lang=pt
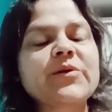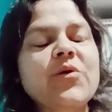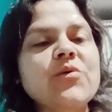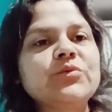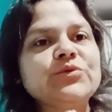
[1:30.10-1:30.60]

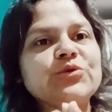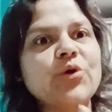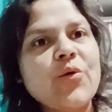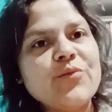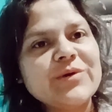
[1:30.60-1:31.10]
com o
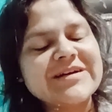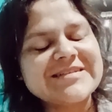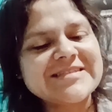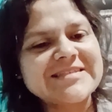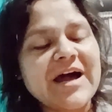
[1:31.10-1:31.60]
tom
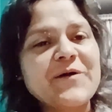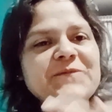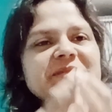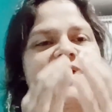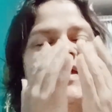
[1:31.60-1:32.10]

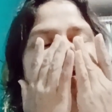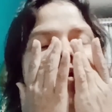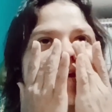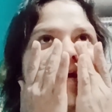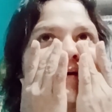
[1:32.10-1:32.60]
cristal,
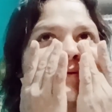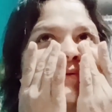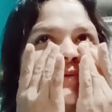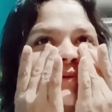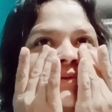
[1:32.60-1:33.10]
ele é
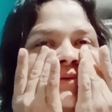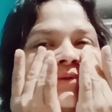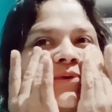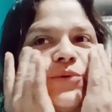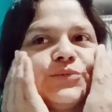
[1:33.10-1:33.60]
o, o
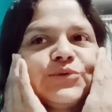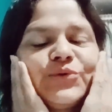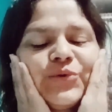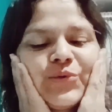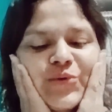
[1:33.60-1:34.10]
tom
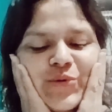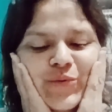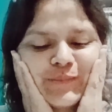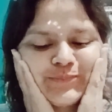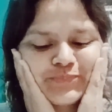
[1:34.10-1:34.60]

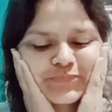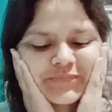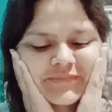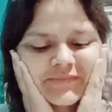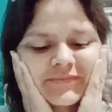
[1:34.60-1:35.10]
do
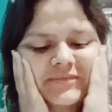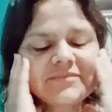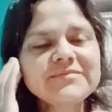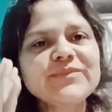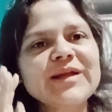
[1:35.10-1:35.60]

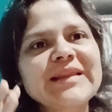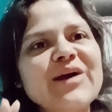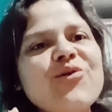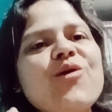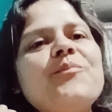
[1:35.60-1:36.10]
da
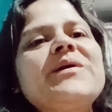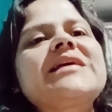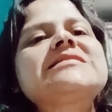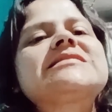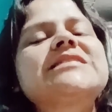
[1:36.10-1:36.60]

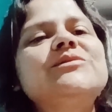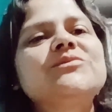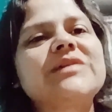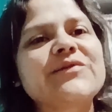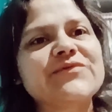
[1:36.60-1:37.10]

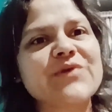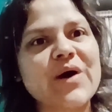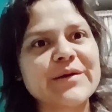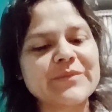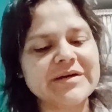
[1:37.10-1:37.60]
cooperação da
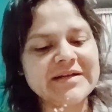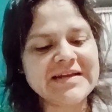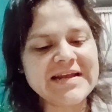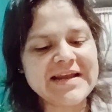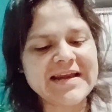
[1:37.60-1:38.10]
forma.
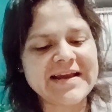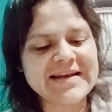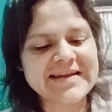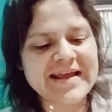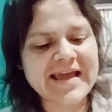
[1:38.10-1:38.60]

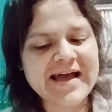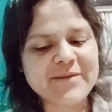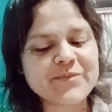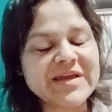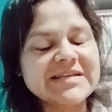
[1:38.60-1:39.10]
Ele é
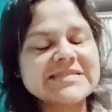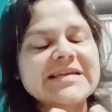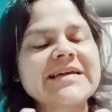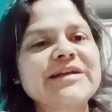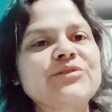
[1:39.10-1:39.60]
a
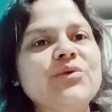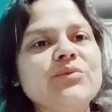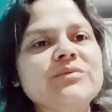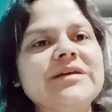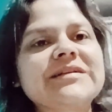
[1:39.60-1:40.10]
mesa
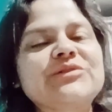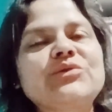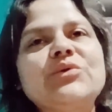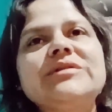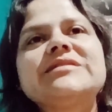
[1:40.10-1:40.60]
redonda,
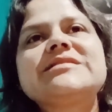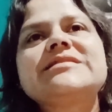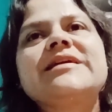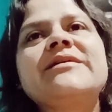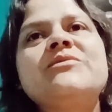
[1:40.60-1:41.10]
toda
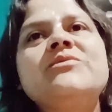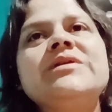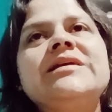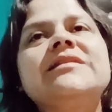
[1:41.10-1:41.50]
se reúne.